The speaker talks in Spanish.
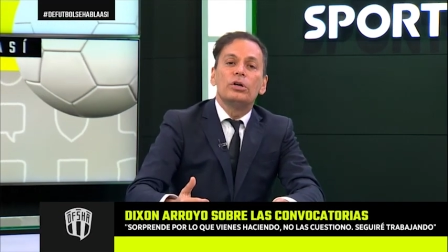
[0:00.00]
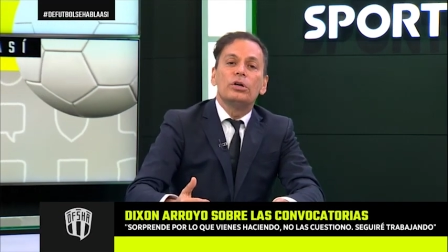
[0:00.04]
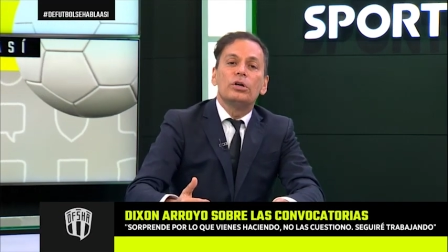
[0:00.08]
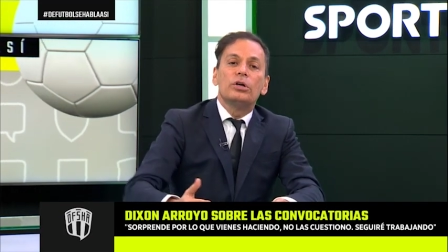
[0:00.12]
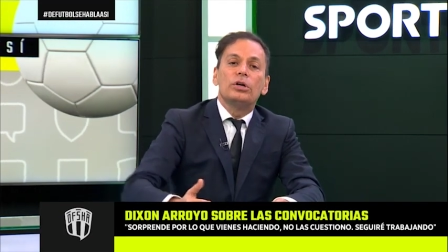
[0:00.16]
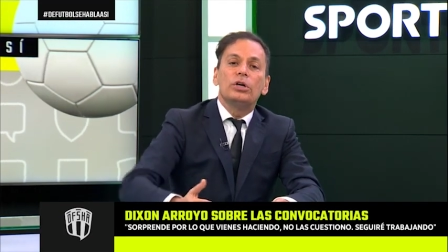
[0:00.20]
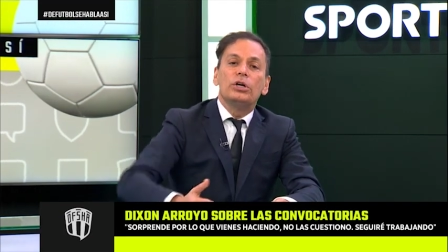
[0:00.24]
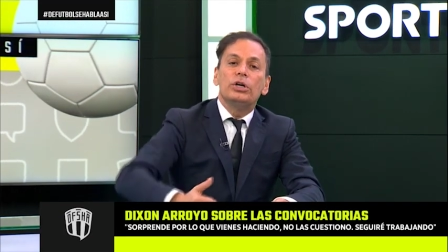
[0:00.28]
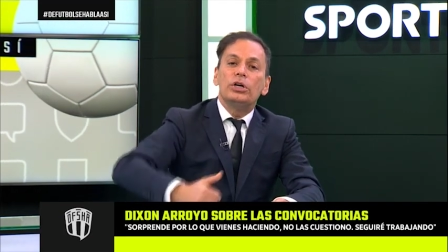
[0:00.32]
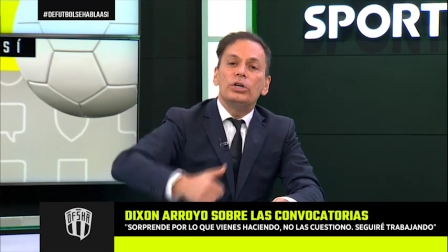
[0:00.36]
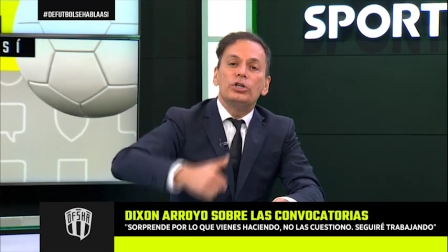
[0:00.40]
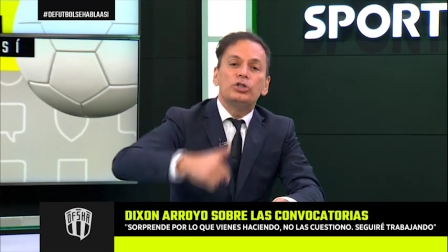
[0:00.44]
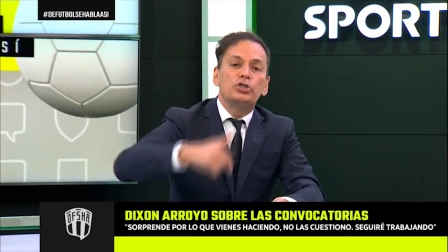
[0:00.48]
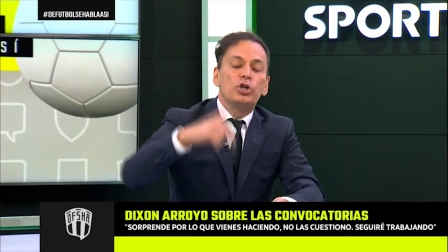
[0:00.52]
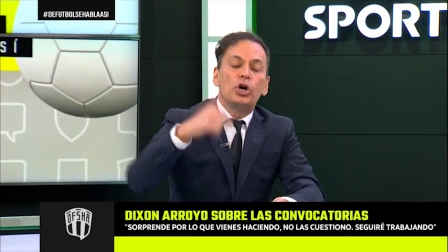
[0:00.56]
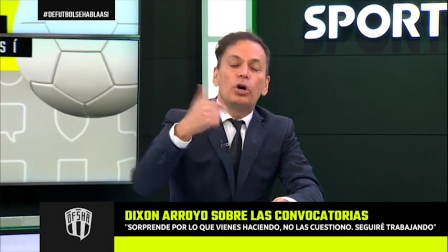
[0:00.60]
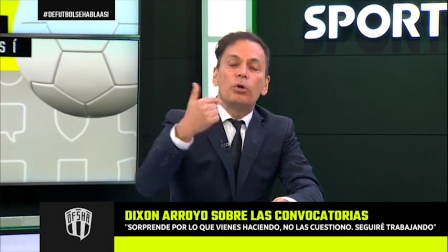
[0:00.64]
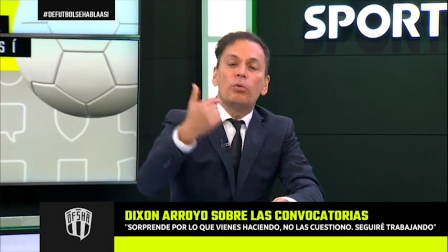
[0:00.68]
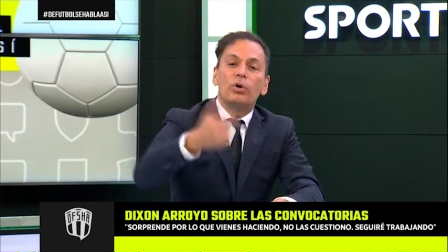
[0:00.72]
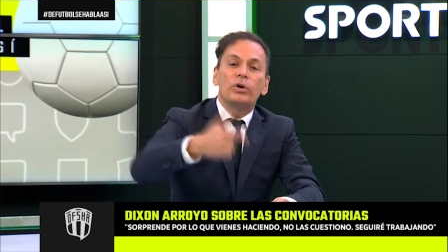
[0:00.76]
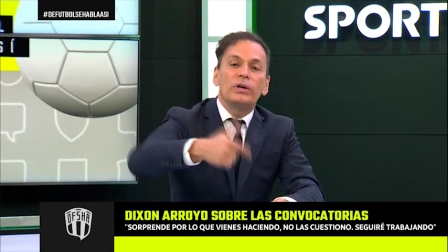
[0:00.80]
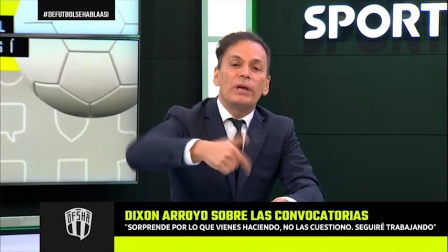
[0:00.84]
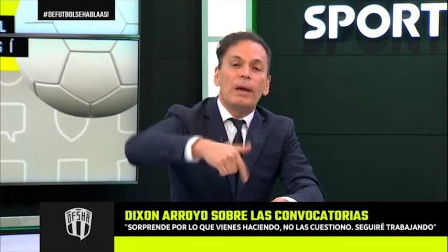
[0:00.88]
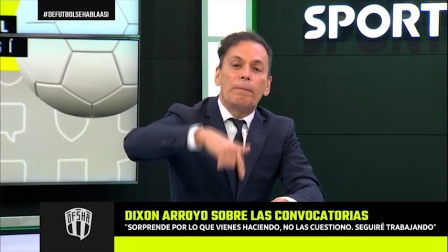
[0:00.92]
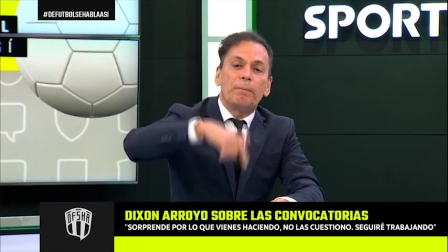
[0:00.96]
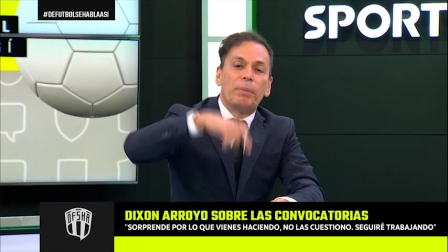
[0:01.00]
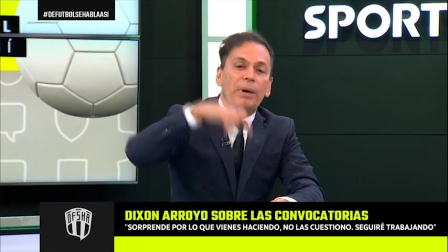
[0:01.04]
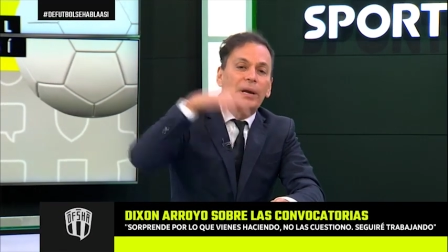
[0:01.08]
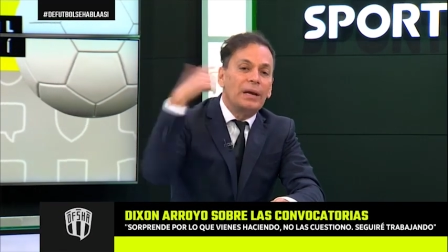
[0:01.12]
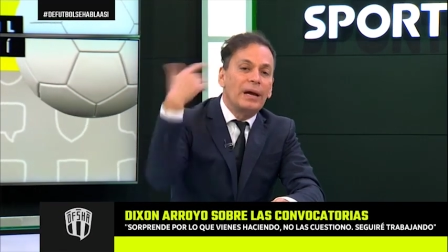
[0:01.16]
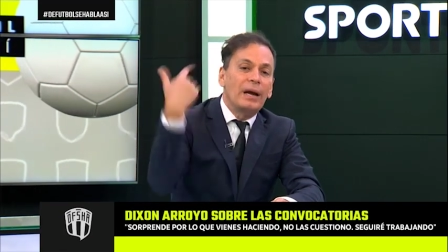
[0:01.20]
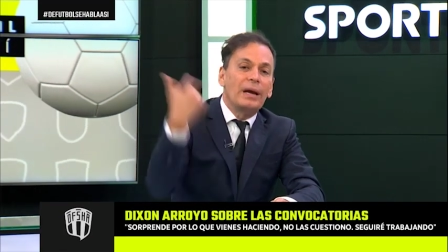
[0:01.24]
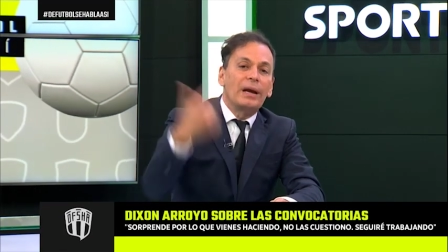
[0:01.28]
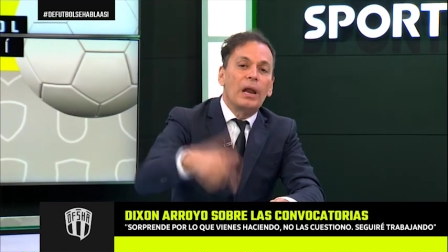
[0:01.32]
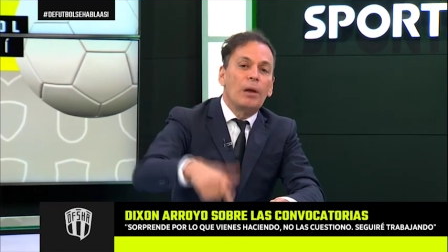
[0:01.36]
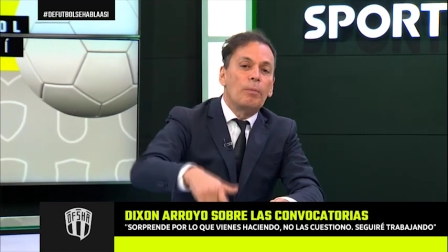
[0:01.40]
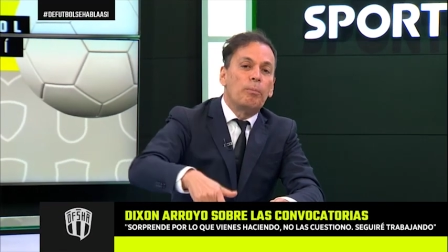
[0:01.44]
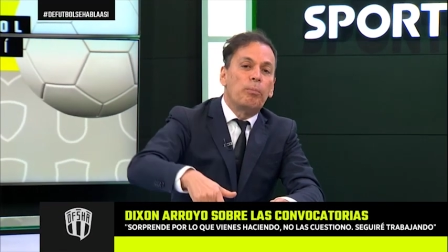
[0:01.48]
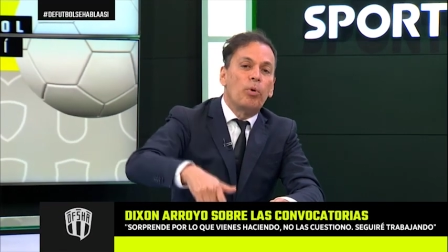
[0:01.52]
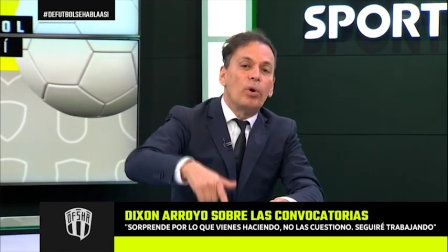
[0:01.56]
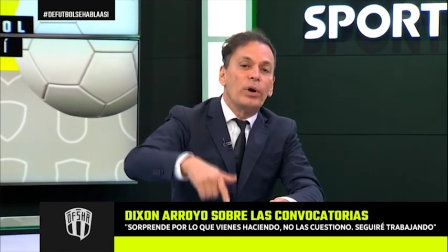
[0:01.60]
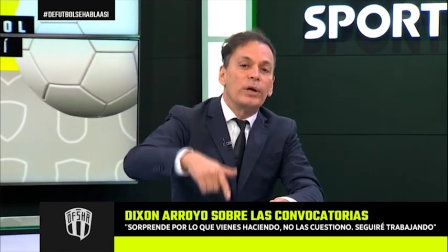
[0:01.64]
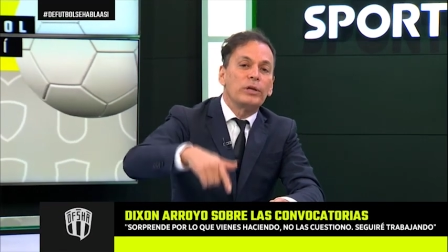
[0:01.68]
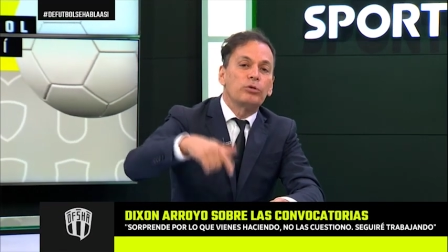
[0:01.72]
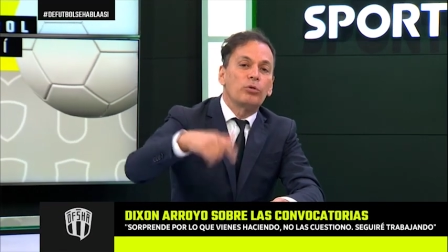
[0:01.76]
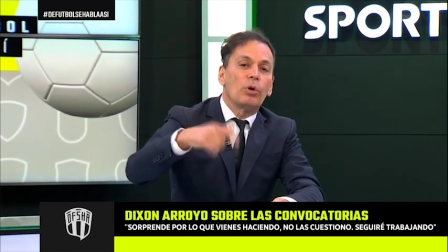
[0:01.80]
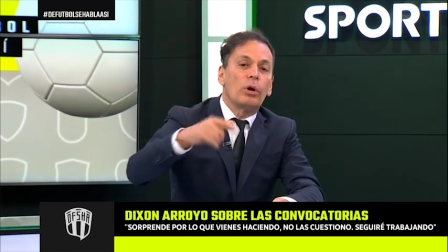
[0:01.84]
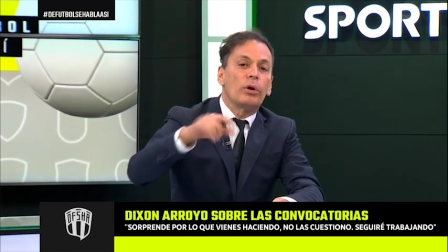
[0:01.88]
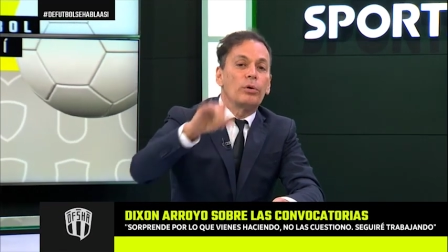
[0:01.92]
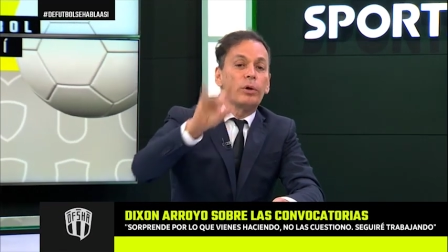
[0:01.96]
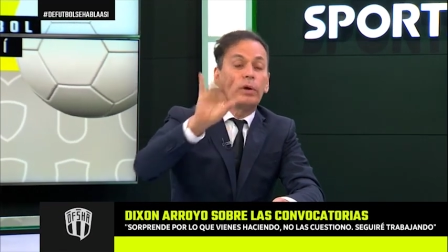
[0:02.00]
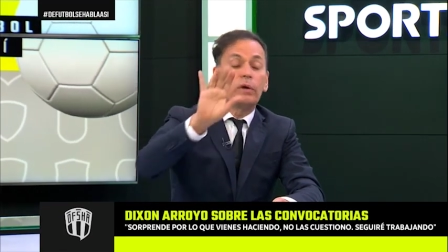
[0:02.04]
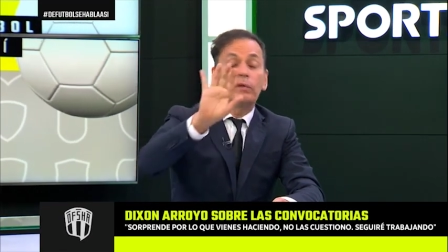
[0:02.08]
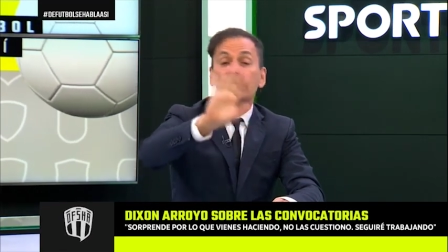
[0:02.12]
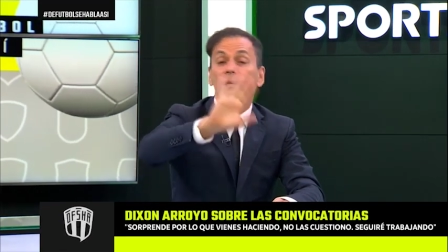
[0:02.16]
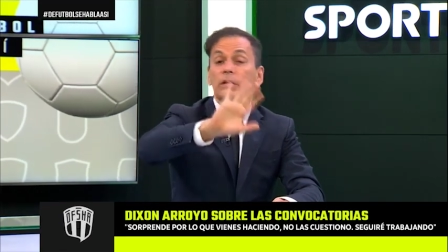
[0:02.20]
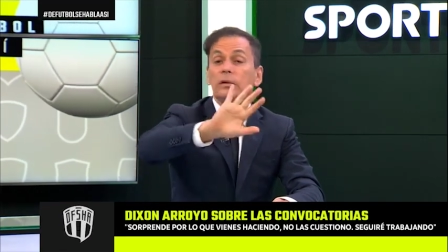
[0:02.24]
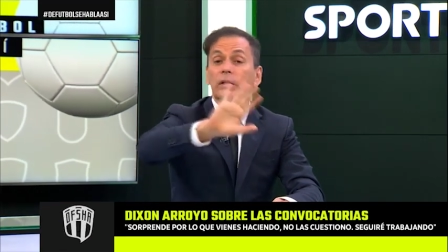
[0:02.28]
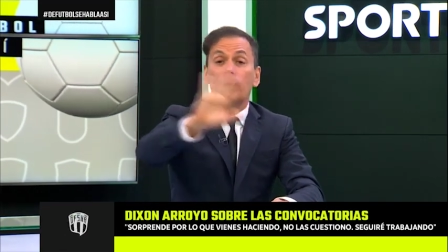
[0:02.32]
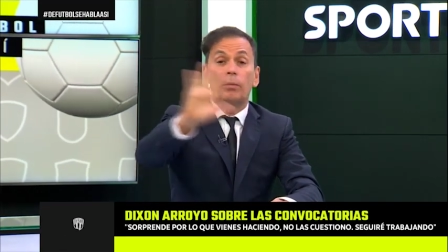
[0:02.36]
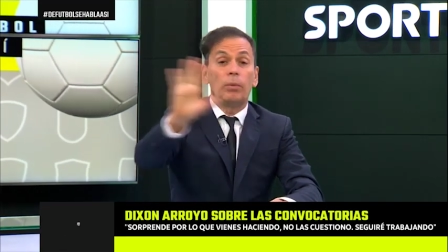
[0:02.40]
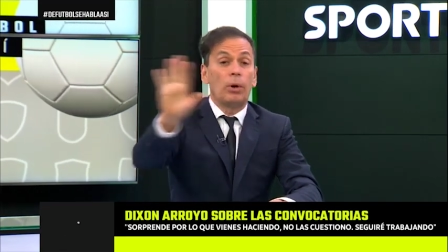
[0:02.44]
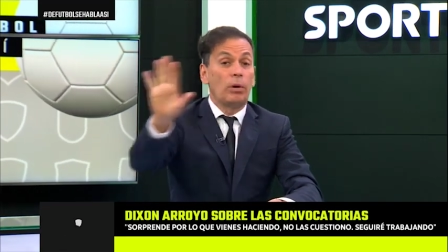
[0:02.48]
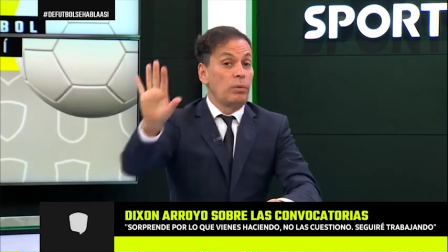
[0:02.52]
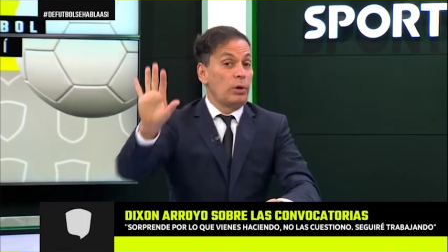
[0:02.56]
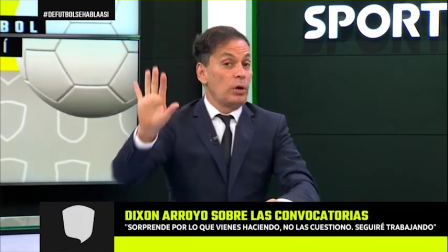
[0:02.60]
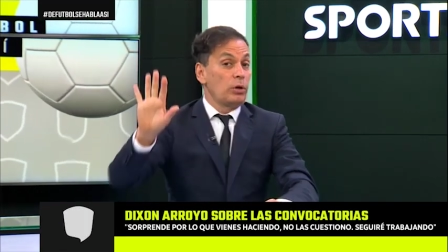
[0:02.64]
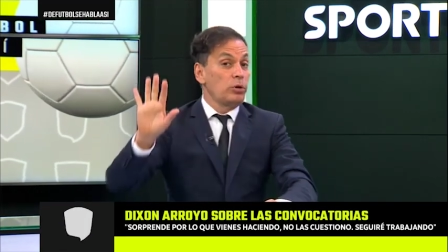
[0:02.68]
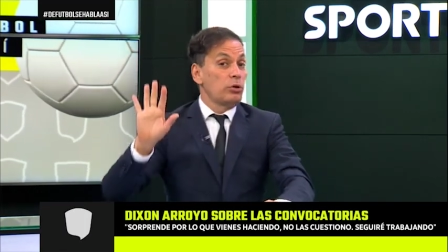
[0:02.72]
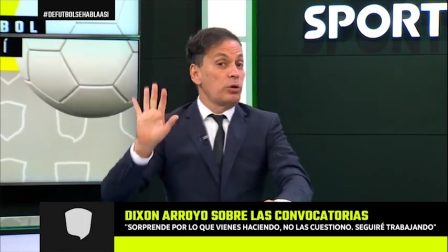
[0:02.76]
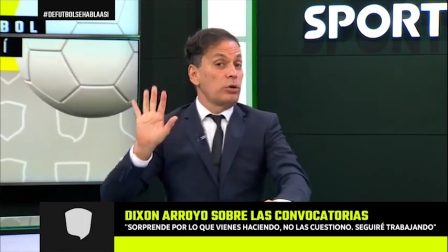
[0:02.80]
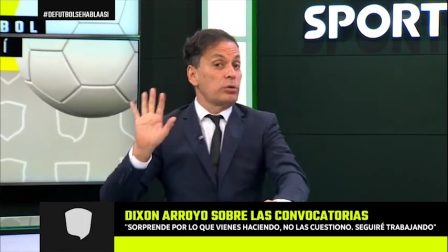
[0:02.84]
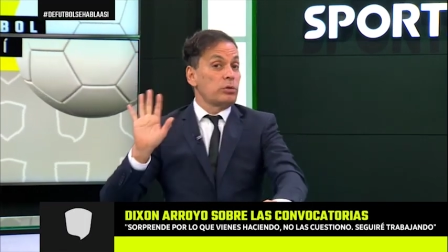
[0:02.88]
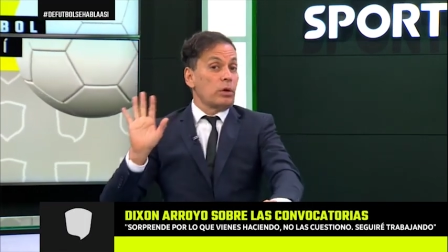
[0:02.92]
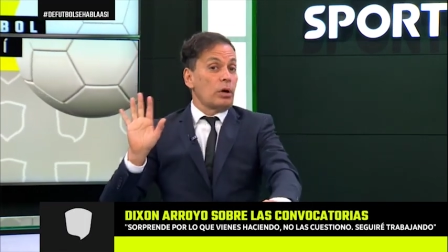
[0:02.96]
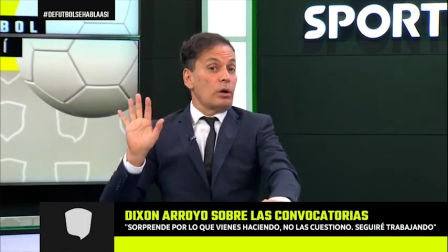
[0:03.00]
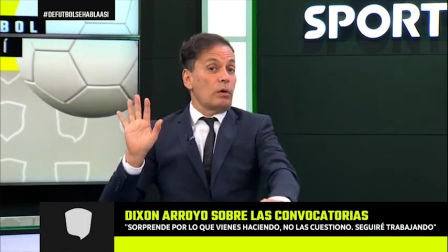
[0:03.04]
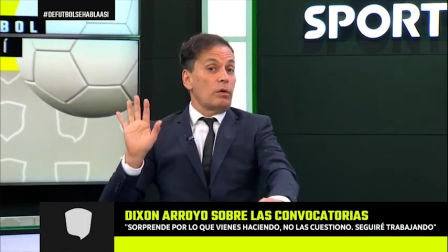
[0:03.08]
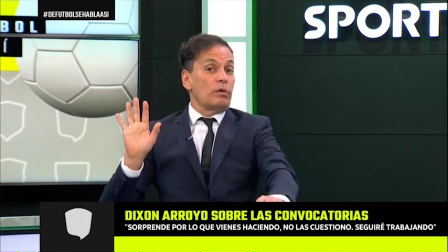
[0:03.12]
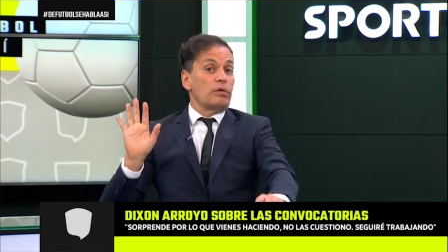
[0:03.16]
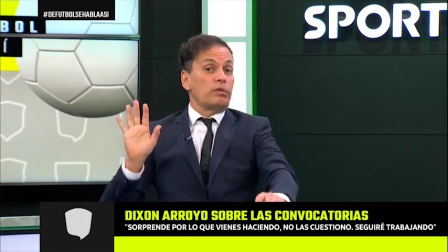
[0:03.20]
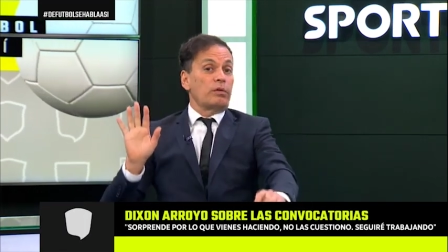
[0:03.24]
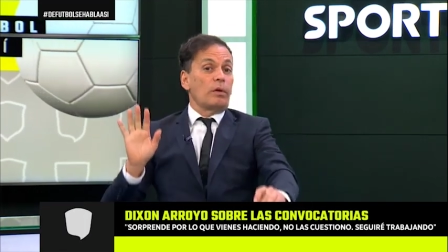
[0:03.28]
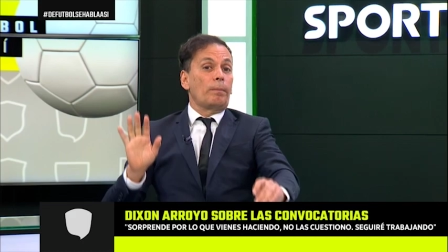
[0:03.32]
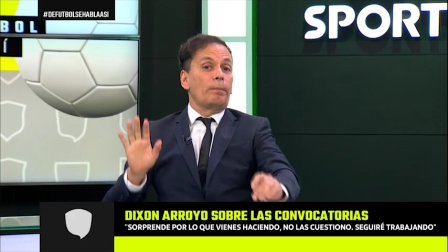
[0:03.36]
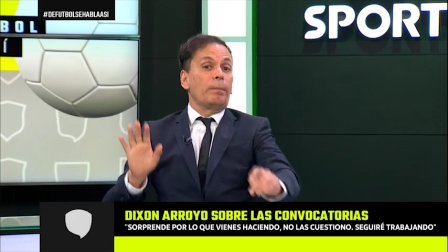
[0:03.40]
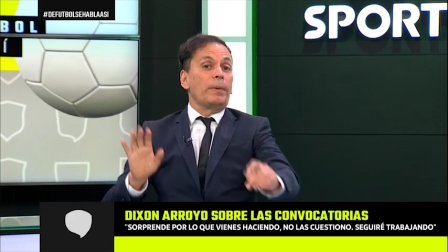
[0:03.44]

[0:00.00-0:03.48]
y yo voy a pelear el puesto agreso, estamos hablando de otra cosa.